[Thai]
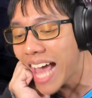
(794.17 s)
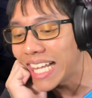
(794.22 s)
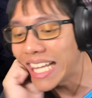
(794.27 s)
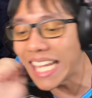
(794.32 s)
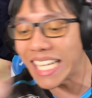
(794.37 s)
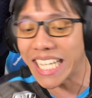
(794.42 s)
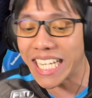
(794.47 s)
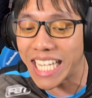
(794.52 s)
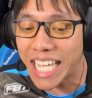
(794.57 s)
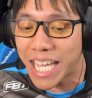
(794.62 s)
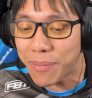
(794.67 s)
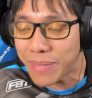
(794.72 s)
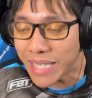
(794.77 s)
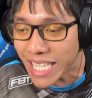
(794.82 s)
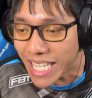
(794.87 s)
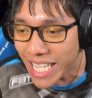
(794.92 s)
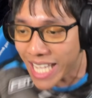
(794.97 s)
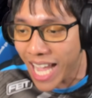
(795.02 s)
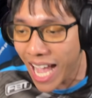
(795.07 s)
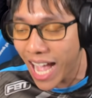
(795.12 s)
อะไรกันครับ
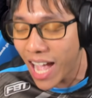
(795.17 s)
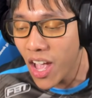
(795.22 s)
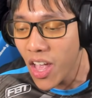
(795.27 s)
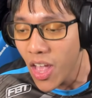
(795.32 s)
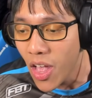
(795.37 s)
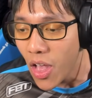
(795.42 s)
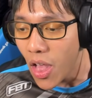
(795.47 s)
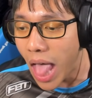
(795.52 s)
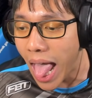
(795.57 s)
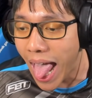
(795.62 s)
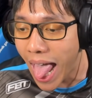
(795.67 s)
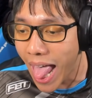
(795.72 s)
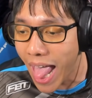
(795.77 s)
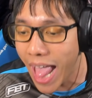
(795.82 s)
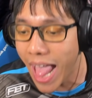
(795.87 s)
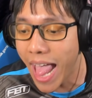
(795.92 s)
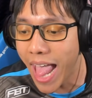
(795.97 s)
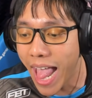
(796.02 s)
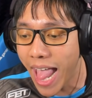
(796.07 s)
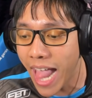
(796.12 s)
เนี่ย
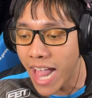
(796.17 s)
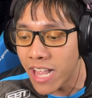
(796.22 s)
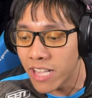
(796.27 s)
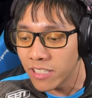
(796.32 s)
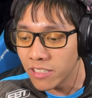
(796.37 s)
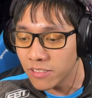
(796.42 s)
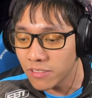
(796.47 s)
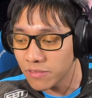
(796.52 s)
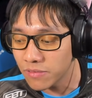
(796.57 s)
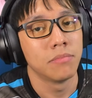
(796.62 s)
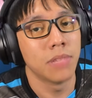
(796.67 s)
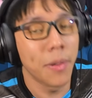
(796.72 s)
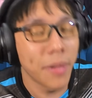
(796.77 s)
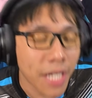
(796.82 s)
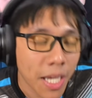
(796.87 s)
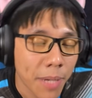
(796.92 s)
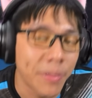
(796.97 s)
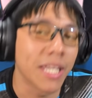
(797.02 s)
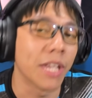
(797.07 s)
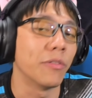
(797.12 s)
เพื่อ
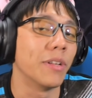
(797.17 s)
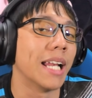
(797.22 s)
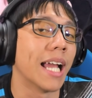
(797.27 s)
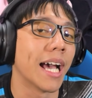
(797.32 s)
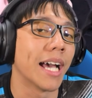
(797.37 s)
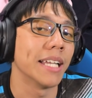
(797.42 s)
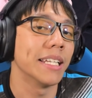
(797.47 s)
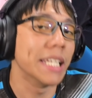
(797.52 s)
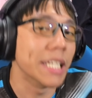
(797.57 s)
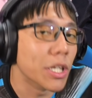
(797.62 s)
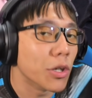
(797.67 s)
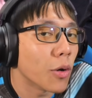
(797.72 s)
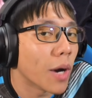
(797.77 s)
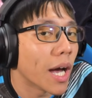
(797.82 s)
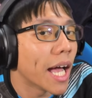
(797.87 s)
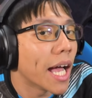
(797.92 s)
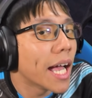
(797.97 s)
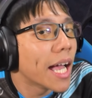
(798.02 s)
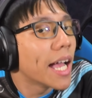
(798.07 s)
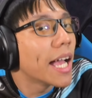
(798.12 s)
เป็นการประหยัดเวลา ดีดิว
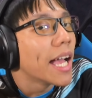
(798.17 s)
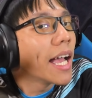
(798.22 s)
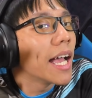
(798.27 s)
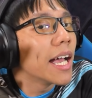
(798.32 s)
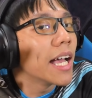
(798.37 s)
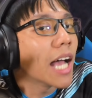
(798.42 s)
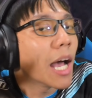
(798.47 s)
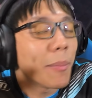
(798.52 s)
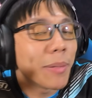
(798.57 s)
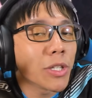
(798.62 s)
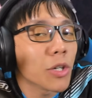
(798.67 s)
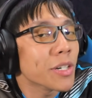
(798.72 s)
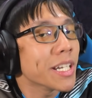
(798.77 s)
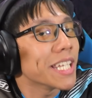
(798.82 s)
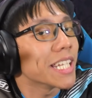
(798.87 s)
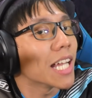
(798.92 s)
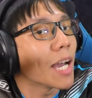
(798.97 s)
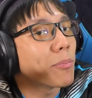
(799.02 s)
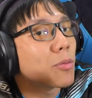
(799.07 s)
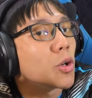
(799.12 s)
ฮะอ่าไม่ต้อง
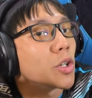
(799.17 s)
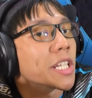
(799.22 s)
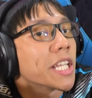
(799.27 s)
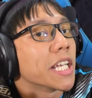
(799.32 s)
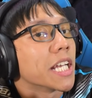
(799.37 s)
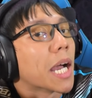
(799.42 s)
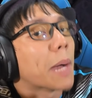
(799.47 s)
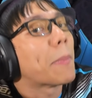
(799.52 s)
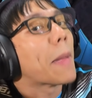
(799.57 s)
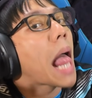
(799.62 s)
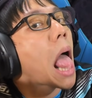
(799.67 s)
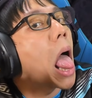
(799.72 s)
ดีดครับกดกิ่งค